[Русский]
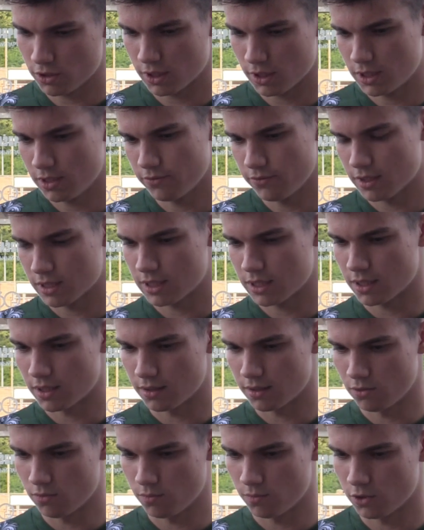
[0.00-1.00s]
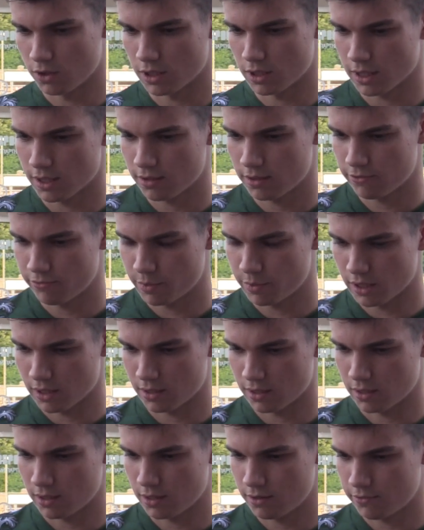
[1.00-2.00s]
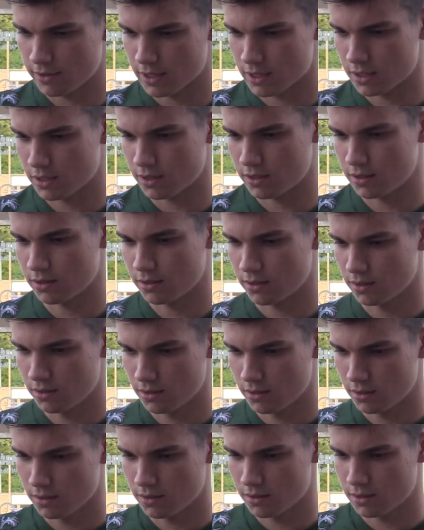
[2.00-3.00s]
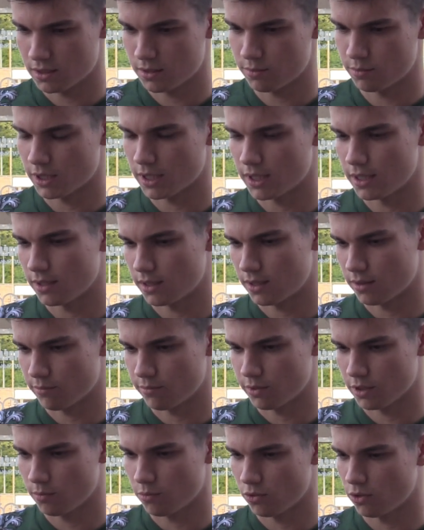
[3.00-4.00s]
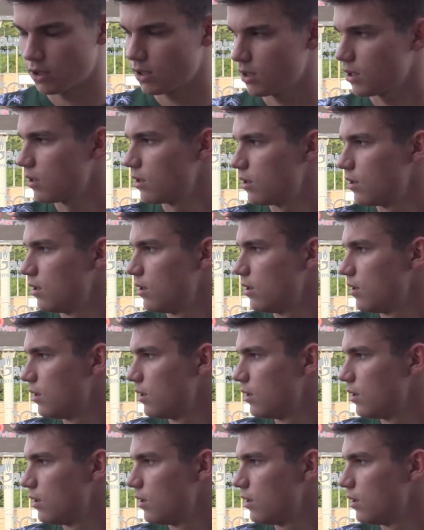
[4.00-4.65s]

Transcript: Чуть активнее стали, я думаю, играть в переходных фазах. Забирали там подборы,